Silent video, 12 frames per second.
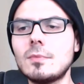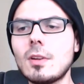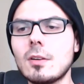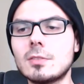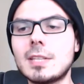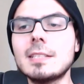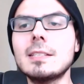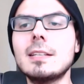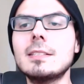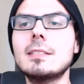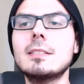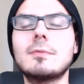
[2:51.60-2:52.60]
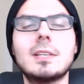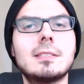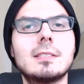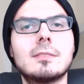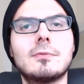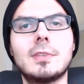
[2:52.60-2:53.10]
Und das ist es, was
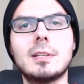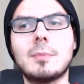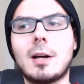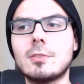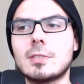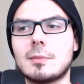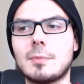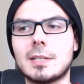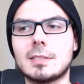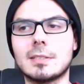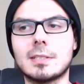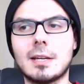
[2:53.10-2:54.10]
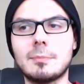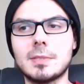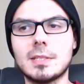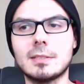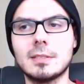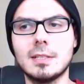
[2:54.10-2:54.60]
diesen Film ausgemacht hat. Ich habe
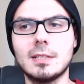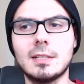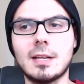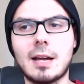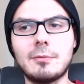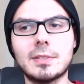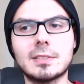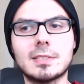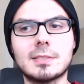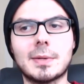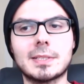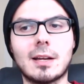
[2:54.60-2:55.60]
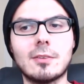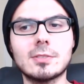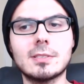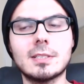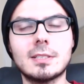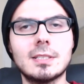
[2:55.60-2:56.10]
den Anfang der
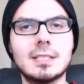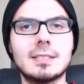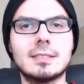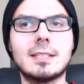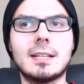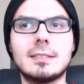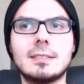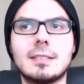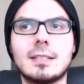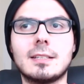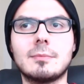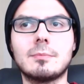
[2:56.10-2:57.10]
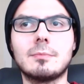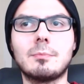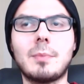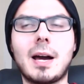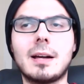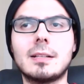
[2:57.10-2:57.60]
2000er dann ähm,
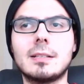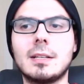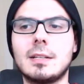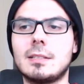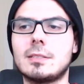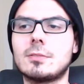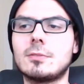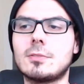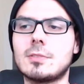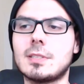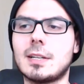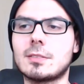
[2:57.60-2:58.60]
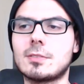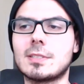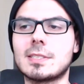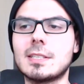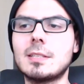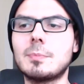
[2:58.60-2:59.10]
mal sozusagen zu
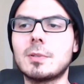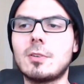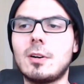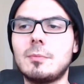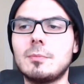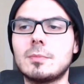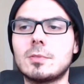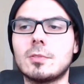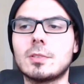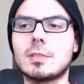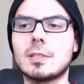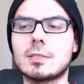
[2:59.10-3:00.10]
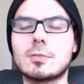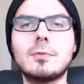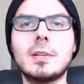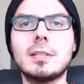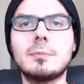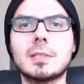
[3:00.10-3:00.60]
Gesicht bekommen durch äh,
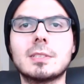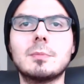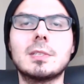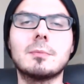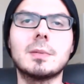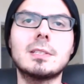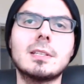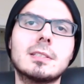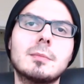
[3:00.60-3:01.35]
Zufall nachdem ich im Internet